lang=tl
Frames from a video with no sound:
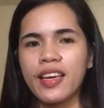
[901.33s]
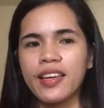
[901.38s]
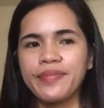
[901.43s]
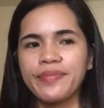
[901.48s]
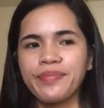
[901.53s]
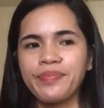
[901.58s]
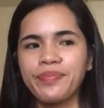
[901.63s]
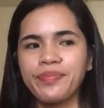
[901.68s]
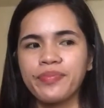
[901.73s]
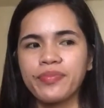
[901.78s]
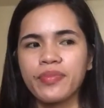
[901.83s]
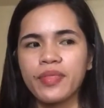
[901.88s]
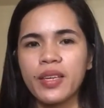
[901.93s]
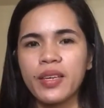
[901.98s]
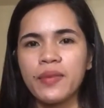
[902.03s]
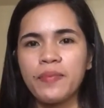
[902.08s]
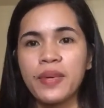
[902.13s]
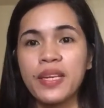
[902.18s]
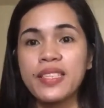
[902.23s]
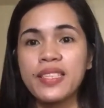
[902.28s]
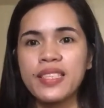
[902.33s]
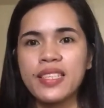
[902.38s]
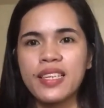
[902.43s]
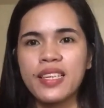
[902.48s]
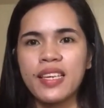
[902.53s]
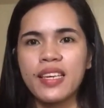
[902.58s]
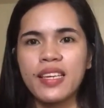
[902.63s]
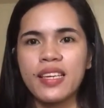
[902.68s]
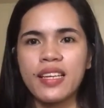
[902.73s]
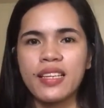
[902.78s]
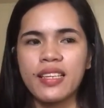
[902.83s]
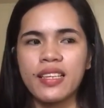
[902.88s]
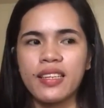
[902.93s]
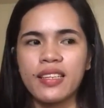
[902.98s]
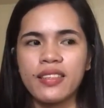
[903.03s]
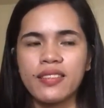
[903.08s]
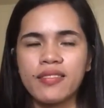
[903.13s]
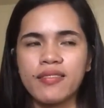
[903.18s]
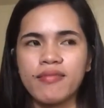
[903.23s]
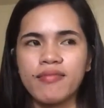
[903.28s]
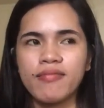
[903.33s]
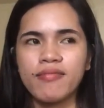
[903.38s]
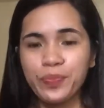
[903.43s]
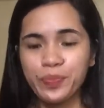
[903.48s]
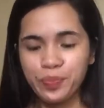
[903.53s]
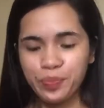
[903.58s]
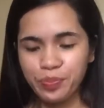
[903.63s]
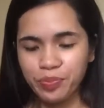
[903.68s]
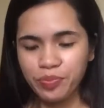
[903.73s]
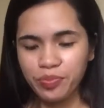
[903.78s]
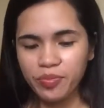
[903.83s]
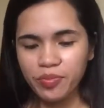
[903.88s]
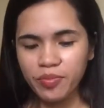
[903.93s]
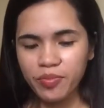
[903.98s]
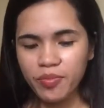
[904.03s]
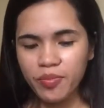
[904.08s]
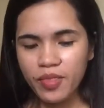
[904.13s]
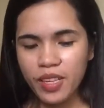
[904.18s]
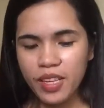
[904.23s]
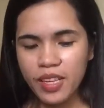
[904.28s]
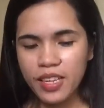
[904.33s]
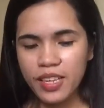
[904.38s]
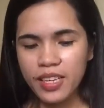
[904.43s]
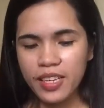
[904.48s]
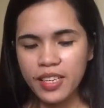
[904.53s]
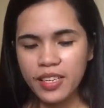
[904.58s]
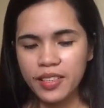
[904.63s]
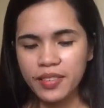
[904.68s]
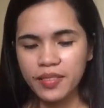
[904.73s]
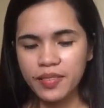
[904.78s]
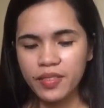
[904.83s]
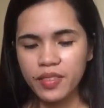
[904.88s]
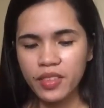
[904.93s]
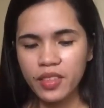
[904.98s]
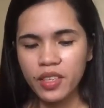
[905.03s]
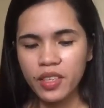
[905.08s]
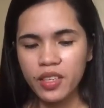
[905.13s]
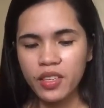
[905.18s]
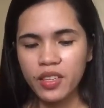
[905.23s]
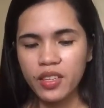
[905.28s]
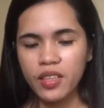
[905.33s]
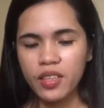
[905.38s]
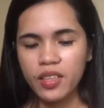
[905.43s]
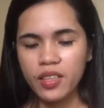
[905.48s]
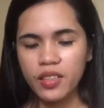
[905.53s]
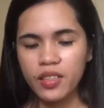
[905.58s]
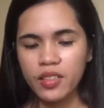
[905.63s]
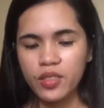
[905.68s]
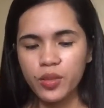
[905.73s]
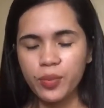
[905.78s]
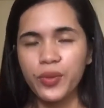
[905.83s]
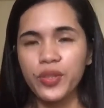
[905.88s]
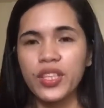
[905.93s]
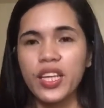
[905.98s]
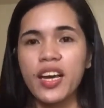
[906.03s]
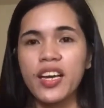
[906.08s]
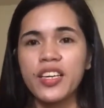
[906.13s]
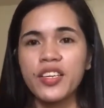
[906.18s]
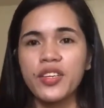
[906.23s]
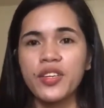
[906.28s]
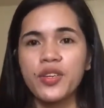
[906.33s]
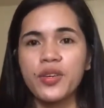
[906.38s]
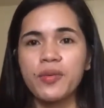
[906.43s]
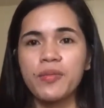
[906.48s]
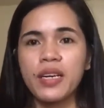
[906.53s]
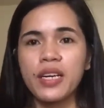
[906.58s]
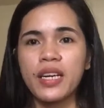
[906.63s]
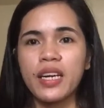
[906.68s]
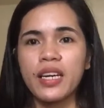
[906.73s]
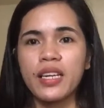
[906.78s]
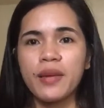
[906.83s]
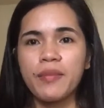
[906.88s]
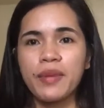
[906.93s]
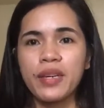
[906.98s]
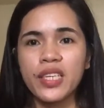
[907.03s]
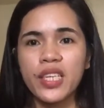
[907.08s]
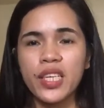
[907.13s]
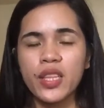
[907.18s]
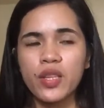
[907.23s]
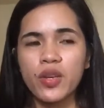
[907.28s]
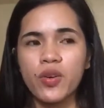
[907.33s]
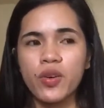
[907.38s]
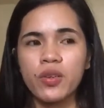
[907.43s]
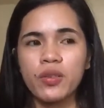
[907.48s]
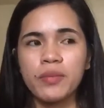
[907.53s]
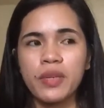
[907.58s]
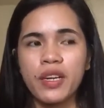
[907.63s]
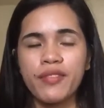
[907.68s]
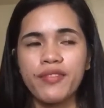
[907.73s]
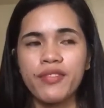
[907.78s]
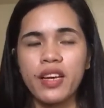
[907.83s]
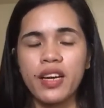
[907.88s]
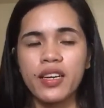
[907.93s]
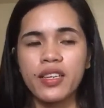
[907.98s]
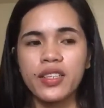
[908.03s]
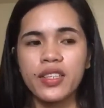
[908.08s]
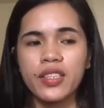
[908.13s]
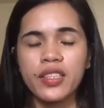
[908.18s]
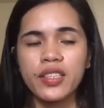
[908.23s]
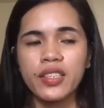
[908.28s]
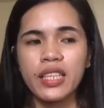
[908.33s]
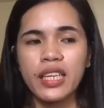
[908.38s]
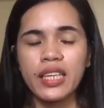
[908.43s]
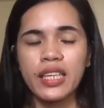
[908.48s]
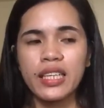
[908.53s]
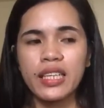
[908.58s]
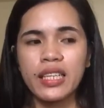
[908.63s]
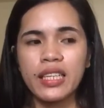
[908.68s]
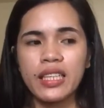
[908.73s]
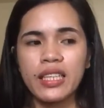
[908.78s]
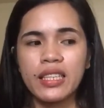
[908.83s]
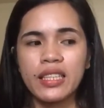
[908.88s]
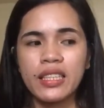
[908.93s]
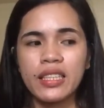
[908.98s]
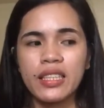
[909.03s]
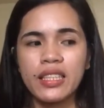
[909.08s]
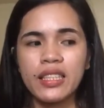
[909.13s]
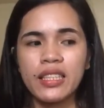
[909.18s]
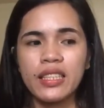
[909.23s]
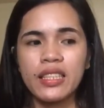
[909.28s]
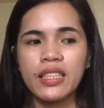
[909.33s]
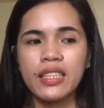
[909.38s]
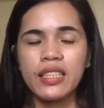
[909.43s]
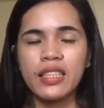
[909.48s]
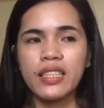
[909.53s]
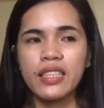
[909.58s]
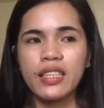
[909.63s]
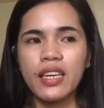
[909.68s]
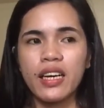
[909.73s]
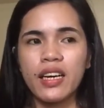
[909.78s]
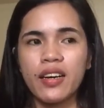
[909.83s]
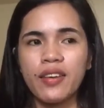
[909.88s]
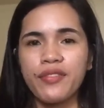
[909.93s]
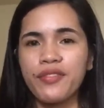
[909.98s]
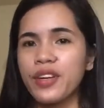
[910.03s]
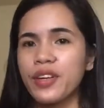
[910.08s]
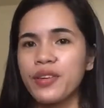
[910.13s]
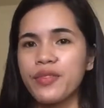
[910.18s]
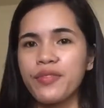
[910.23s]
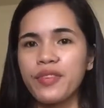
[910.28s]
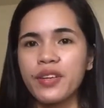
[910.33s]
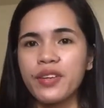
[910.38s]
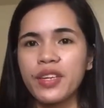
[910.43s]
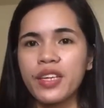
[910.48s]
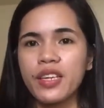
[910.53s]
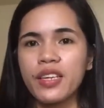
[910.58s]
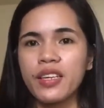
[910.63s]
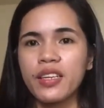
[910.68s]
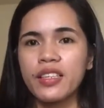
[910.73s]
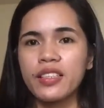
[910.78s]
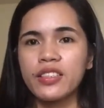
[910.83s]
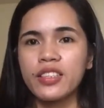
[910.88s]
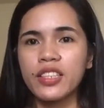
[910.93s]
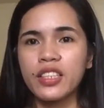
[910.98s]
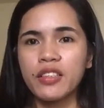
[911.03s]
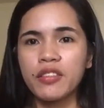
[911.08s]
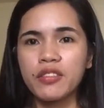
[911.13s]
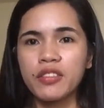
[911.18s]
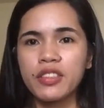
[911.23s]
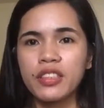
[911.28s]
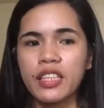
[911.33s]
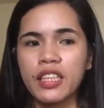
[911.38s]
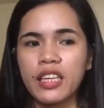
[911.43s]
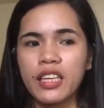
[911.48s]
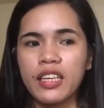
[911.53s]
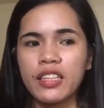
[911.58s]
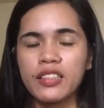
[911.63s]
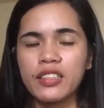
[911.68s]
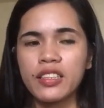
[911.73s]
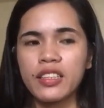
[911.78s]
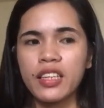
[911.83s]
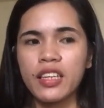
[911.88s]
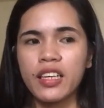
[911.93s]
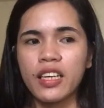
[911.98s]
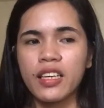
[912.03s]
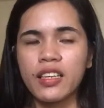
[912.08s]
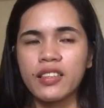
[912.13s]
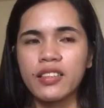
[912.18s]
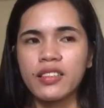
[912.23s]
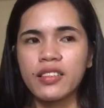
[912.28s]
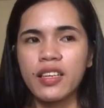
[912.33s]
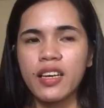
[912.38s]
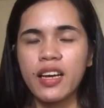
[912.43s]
then, Pink Sikida din. Uh, ah, supportahan niyo yung mga nabanggit kong mga vlogger dahil uh, very, very uh, generous nila at saka